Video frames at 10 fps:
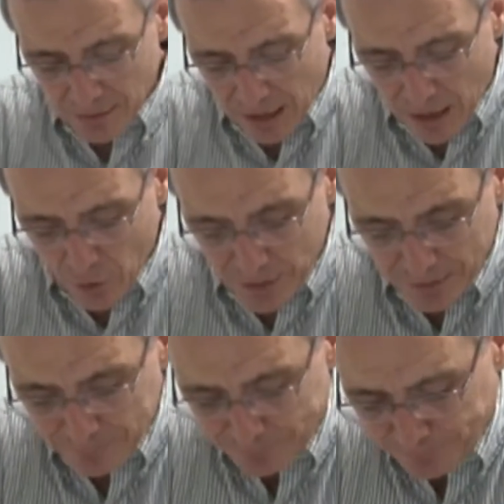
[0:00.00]

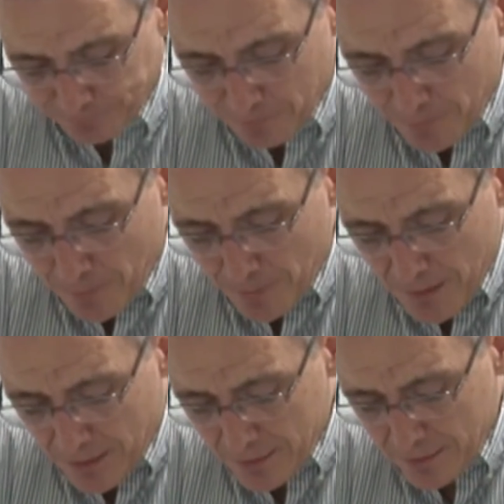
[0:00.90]
Ahora,
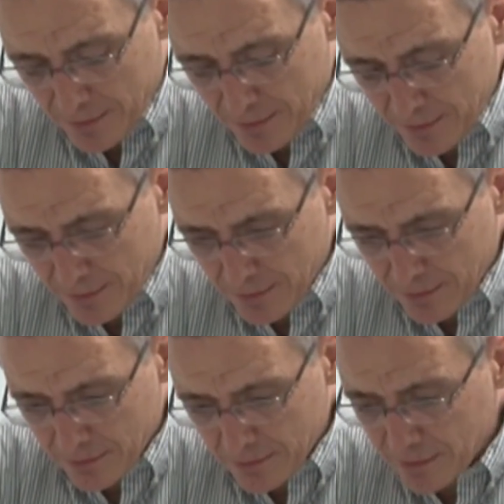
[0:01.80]

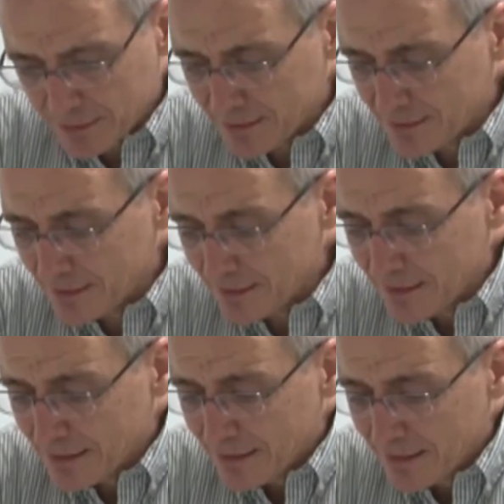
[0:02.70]
eh,
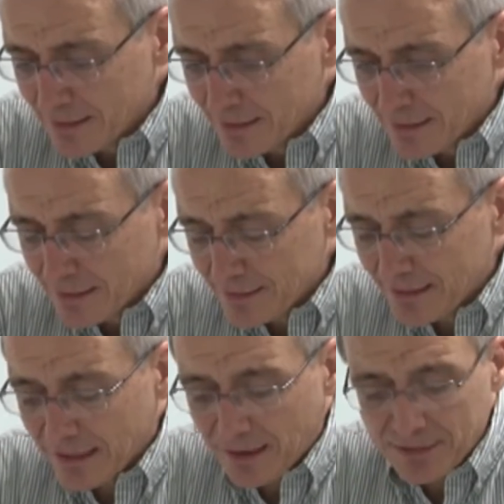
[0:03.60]

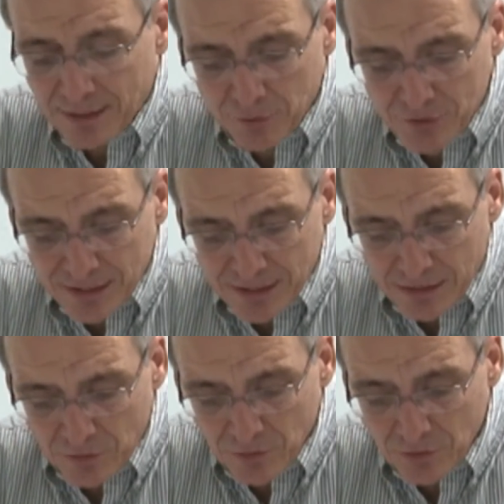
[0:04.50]
habíamos
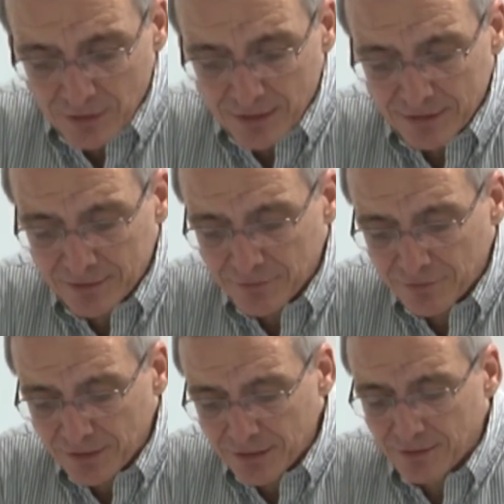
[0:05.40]
quedado en
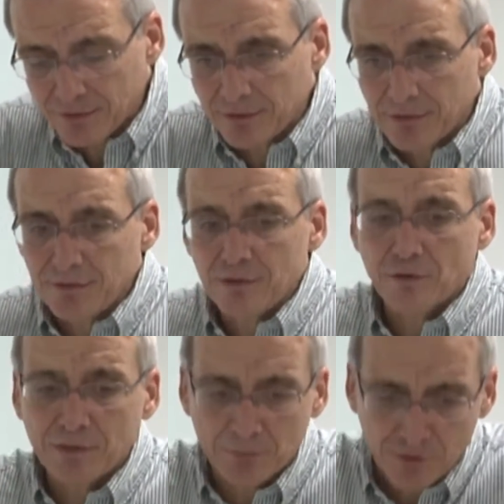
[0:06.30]
definir, y lo
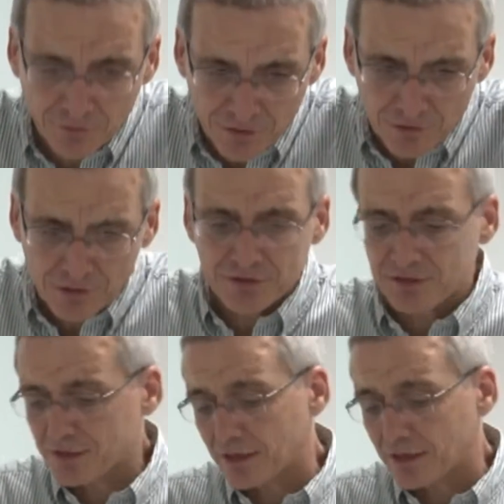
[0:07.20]
habíamos definido el índice